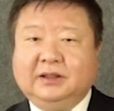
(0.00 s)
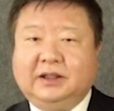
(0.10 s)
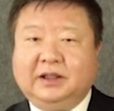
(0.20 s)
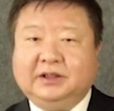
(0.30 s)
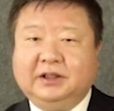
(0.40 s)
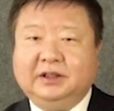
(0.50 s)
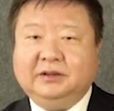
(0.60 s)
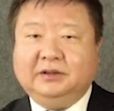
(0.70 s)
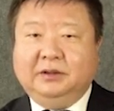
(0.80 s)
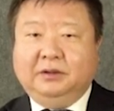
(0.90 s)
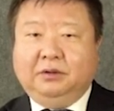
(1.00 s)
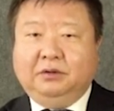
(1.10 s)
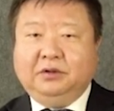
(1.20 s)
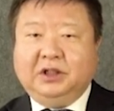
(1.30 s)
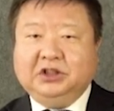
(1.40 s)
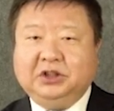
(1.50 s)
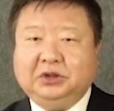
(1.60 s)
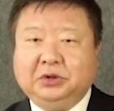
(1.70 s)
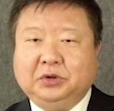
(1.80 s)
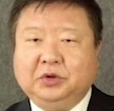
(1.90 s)
ただし、同じ
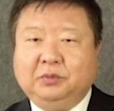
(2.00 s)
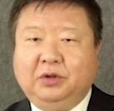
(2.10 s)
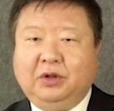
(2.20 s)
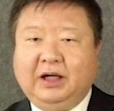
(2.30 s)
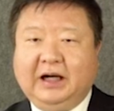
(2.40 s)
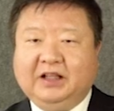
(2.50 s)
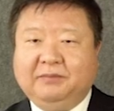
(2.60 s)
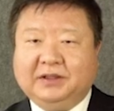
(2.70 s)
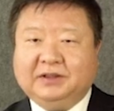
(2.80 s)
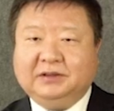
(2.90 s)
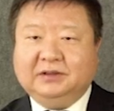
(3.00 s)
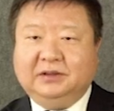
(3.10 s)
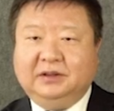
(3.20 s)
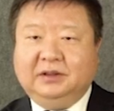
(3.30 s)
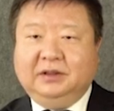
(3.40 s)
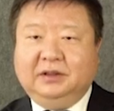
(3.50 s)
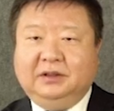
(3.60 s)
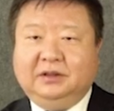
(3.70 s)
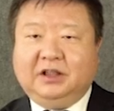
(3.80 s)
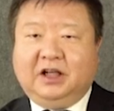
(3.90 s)
ところもあります。
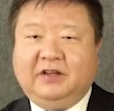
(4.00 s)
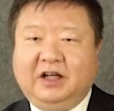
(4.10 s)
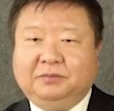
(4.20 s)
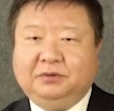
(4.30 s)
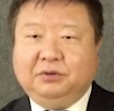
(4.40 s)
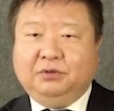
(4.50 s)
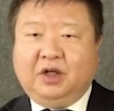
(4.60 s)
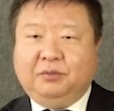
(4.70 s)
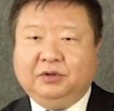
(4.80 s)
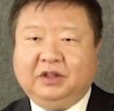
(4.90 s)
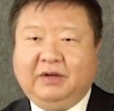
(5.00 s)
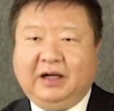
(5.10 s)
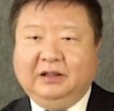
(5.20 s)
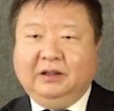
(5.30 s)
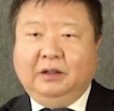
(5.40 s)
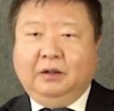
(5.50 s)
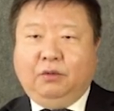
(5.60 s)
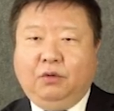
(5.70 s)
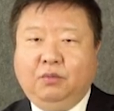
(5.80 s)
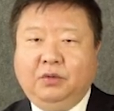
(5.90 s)
Java プログラムでは、
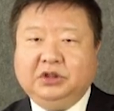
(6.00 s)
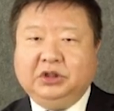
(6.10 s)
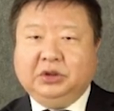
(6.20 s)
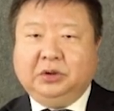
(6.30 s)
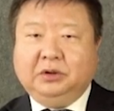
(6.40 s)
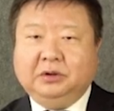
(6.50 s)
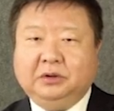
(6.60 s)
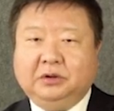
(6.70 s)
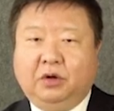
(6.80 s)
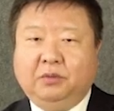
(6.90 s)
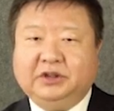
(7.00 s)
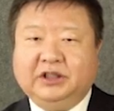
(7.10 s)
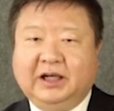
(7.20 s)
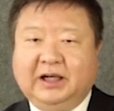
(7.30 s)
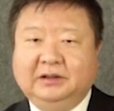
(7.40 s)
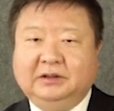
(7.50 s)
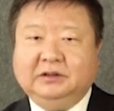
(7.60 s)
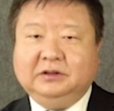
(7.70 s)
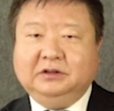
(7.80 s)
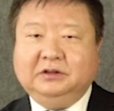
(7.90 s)
大文字と小文字が
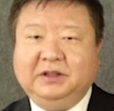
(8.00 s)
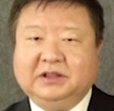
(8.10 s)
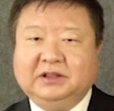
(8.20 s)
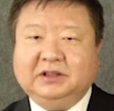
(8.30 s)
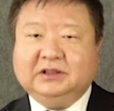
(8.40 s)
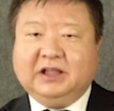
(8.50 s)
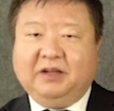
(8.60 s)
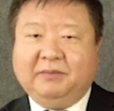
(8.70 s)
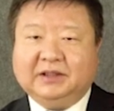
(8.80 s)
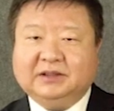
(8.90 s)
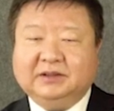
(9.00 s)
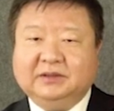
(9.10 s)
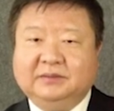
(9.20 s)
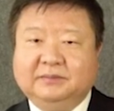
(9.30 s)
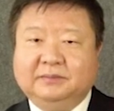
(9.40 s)
区別されます。